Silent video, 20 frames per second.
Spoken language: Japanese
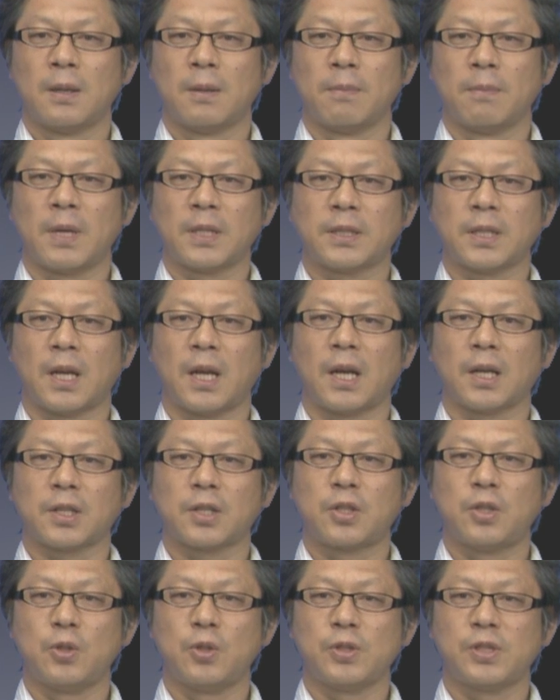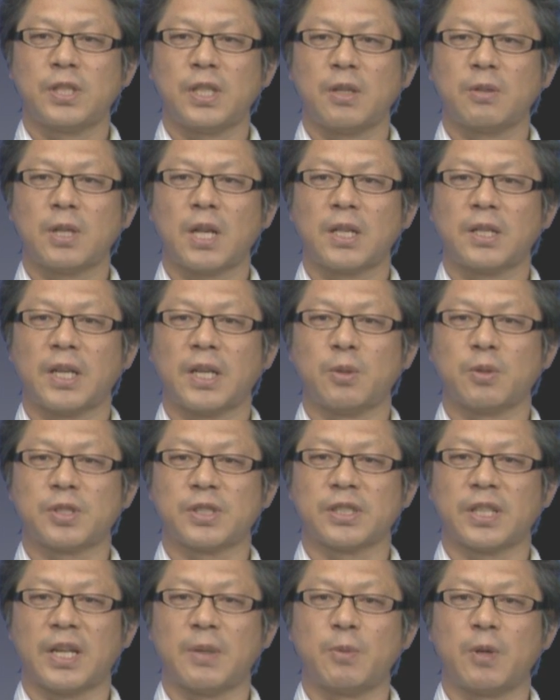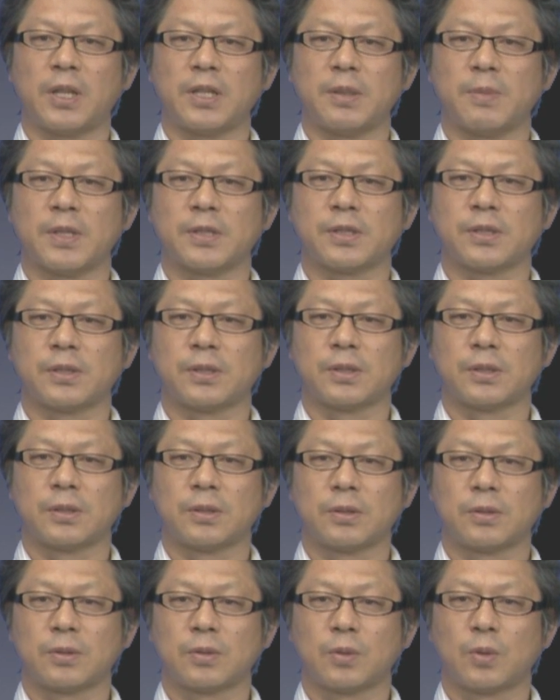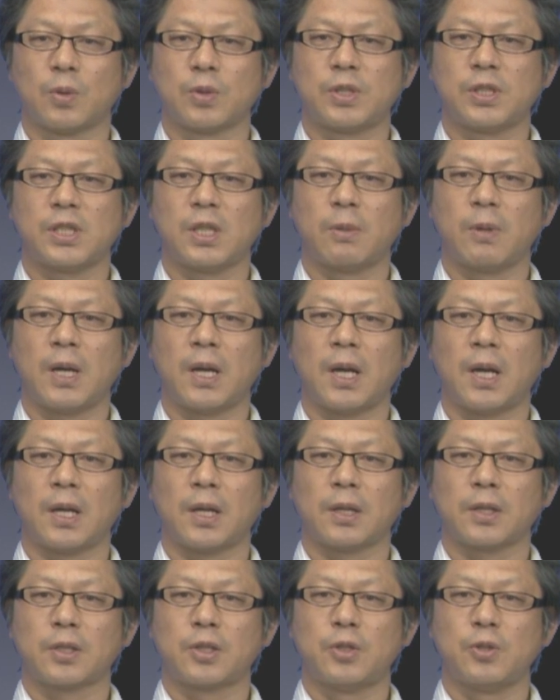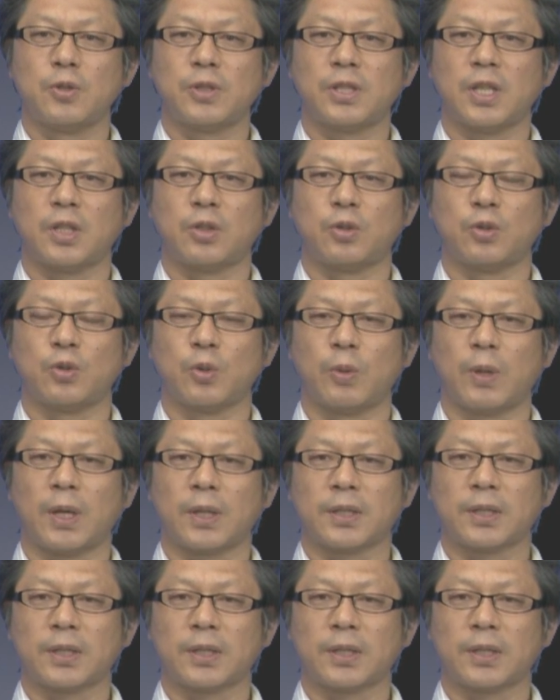また旧星占いの違いもありますこちらは旧星というのは